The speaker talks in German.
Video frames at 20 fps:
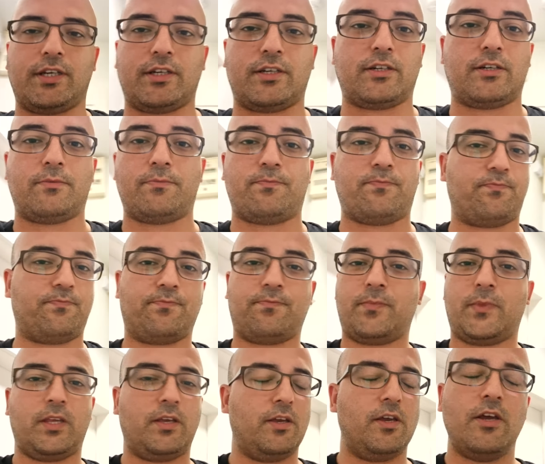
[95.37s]
ähm,
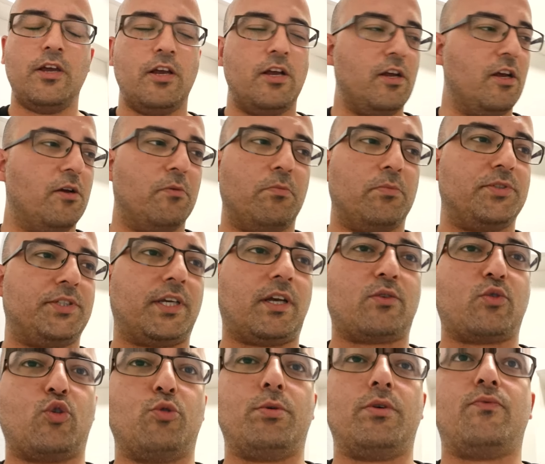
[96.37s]
muss die
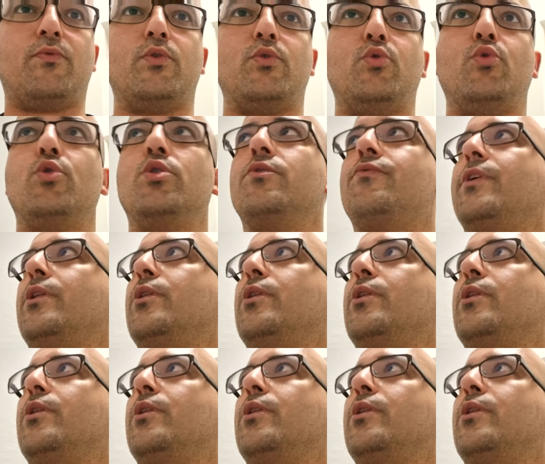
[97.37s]
Garderobe wohl irgendwie